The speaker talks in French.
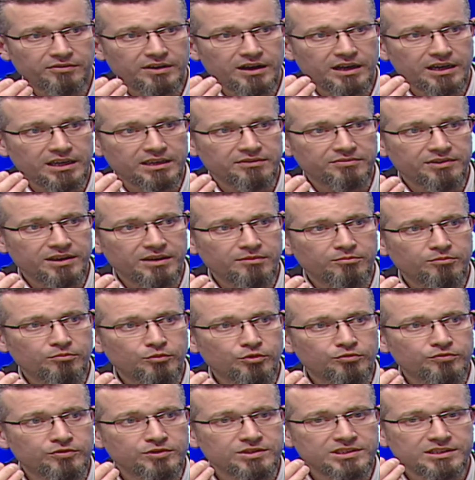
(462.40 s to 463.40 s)
va arriver,
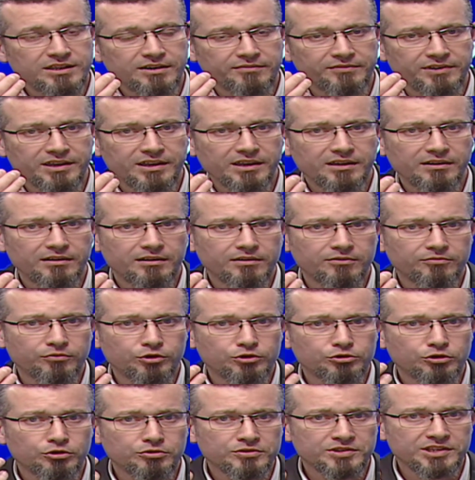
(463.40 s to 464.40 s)
mais vous avez, euh, votre